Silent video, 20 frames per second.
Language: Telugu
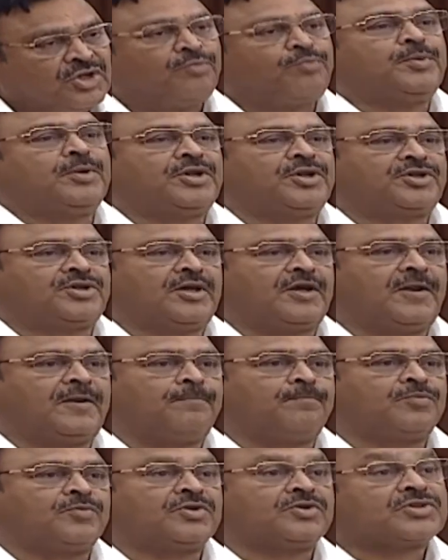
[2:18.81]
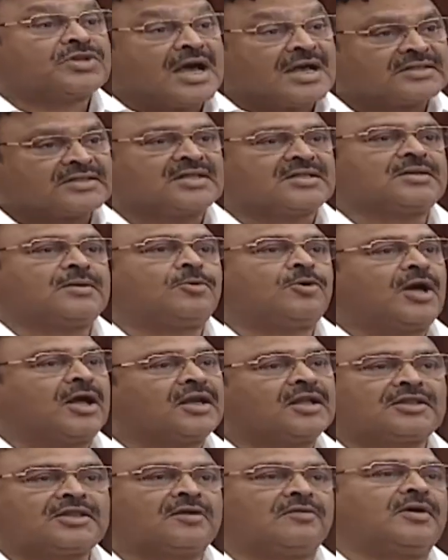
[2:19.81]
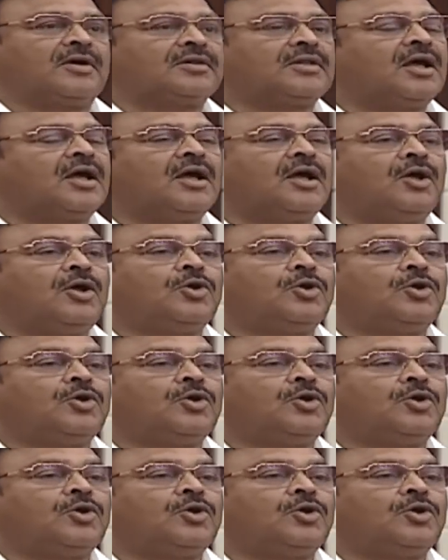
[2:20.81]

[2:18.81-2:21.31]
చీఫ్ మినిస్టర్ శాసనసభలో అన్న తర్వాత